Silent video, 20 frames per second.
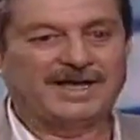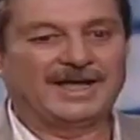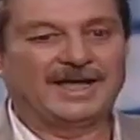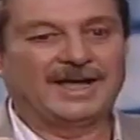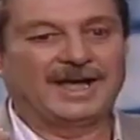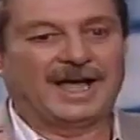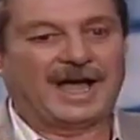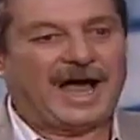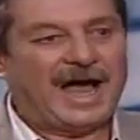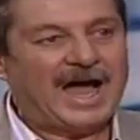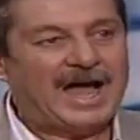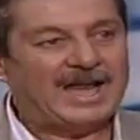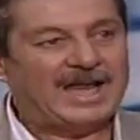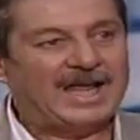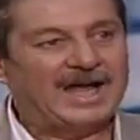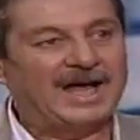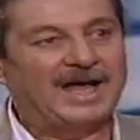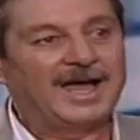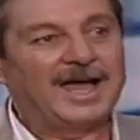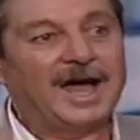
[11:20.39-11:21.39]

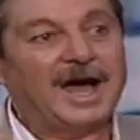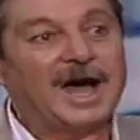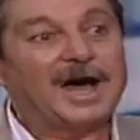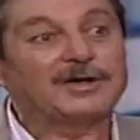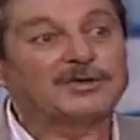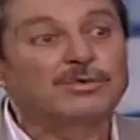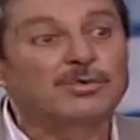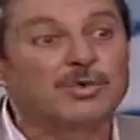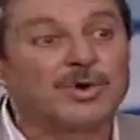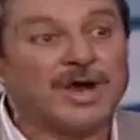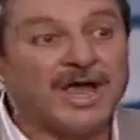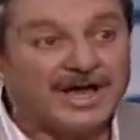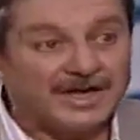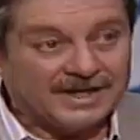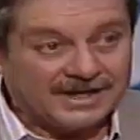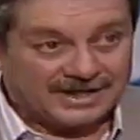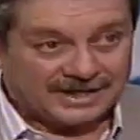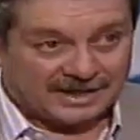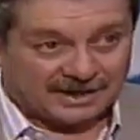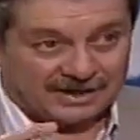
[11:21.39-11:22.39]
حالة أردوغانية